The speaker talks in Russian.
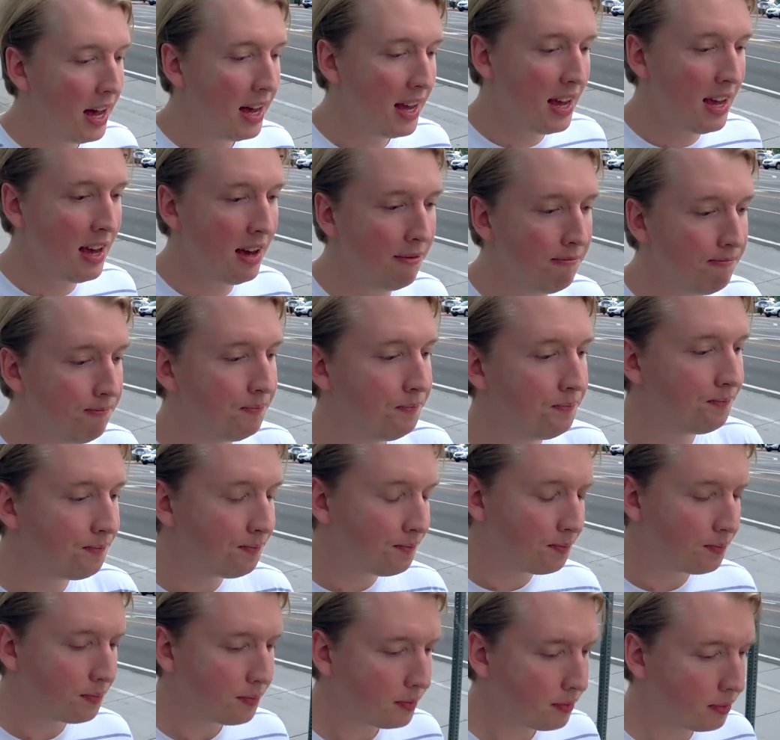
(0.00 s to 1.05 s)
И
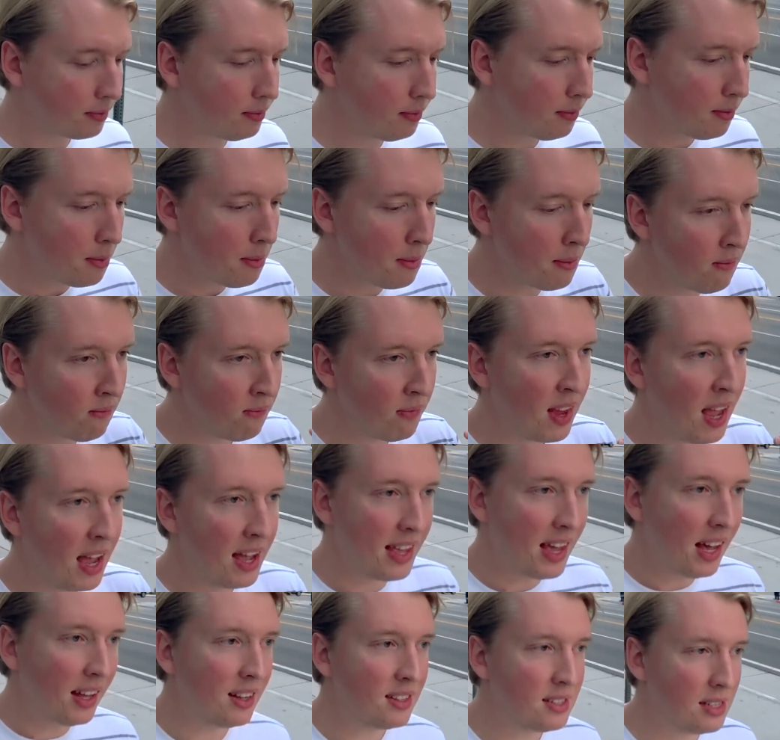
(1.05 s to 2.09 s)

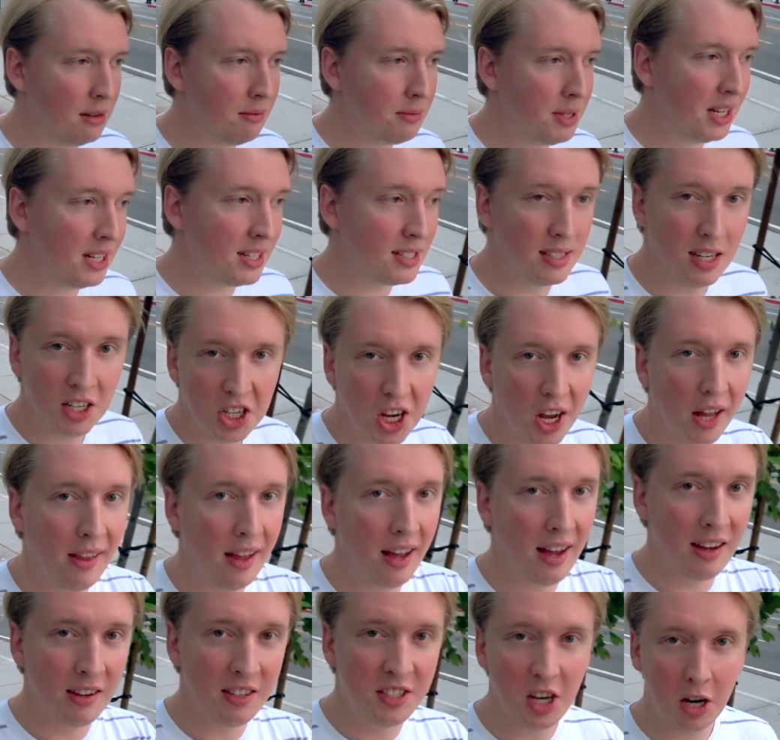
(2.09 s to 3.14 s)
я на самом деле
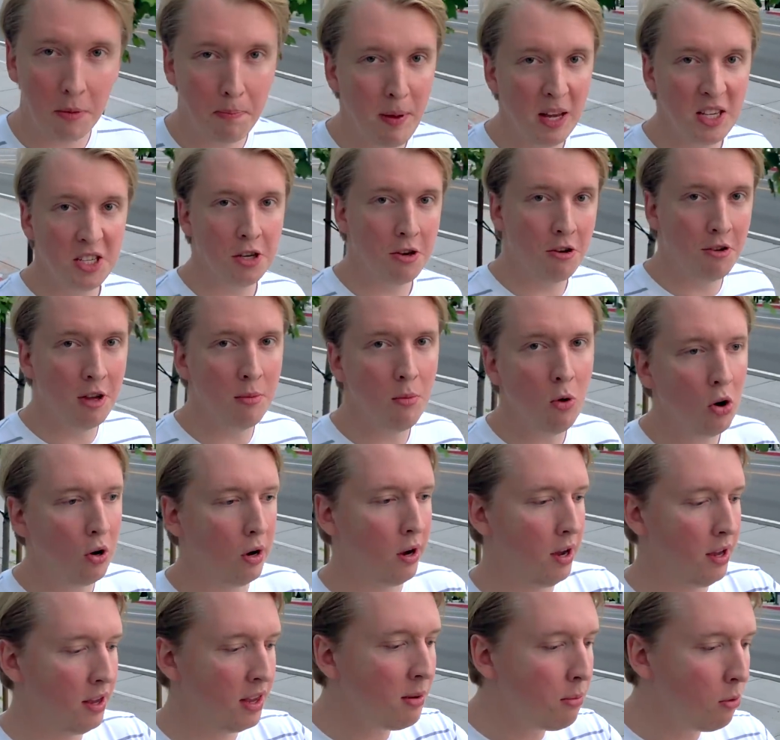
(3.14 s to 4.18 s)
сначала терпеть ее не мог,
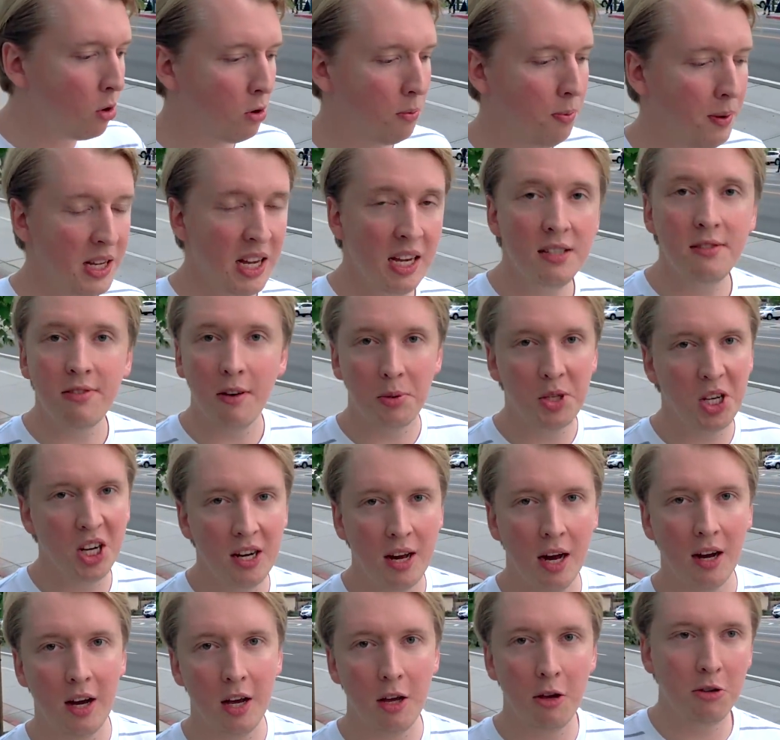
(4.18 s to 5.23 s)
не мог понять вообще,
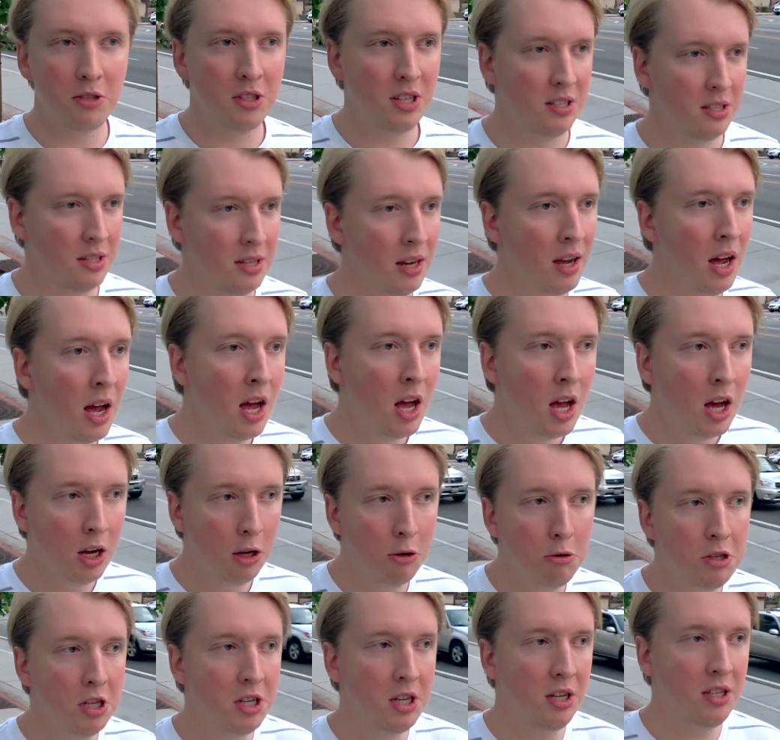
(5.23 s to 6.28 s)
как ее здесь
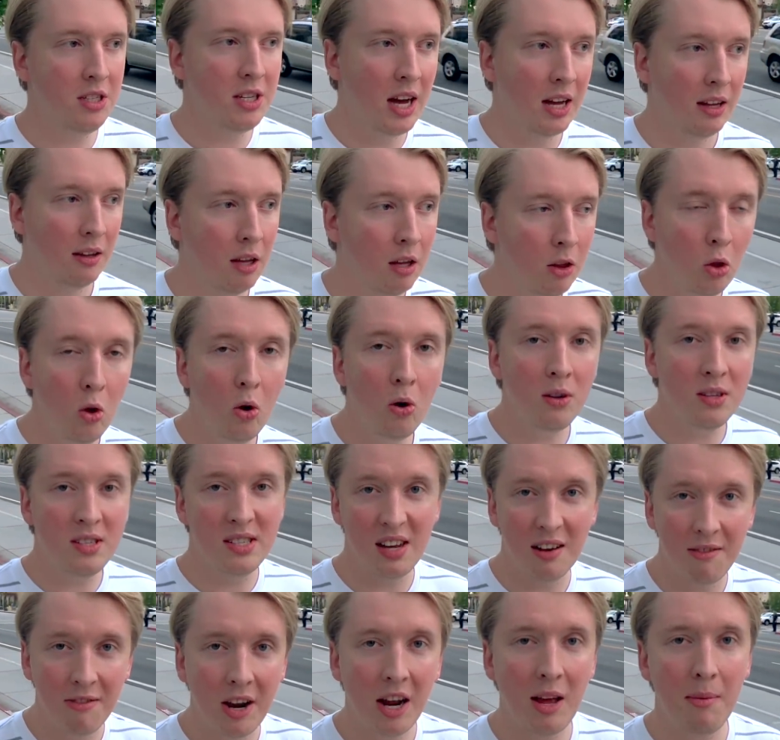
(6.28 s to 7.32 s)
люди едят. Но
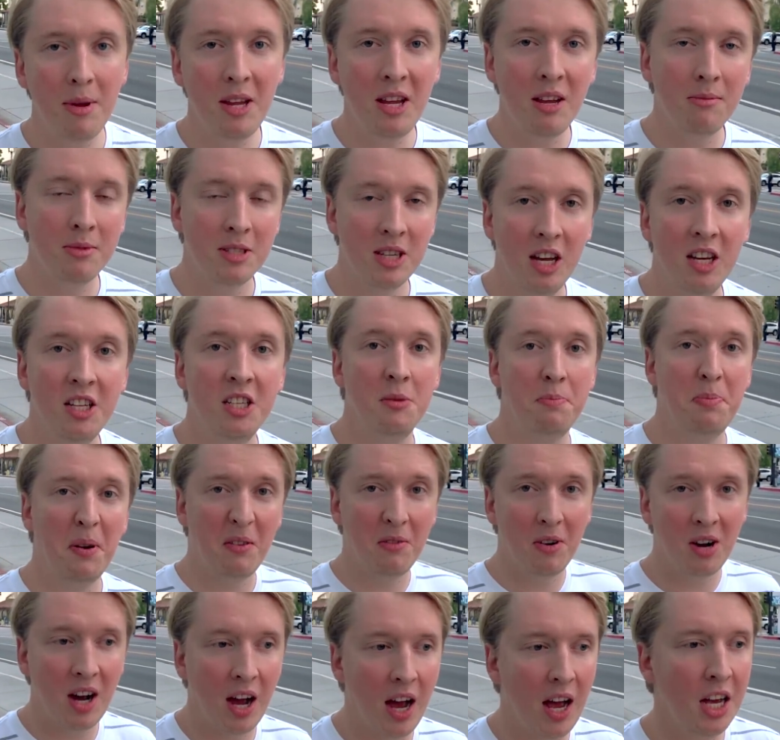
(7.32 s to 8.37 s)
со временем, знаете,
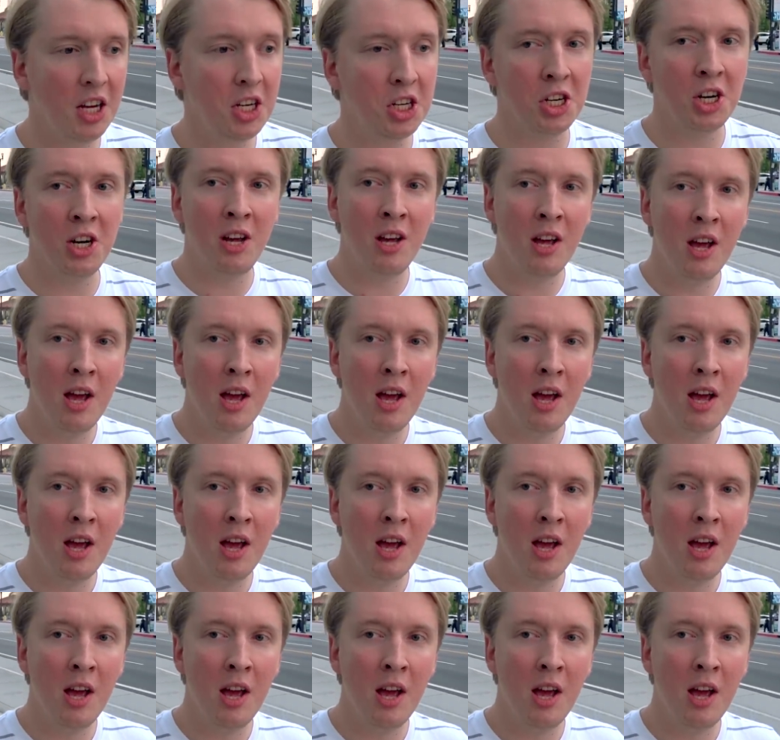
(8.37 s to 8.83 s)
привыкаешь,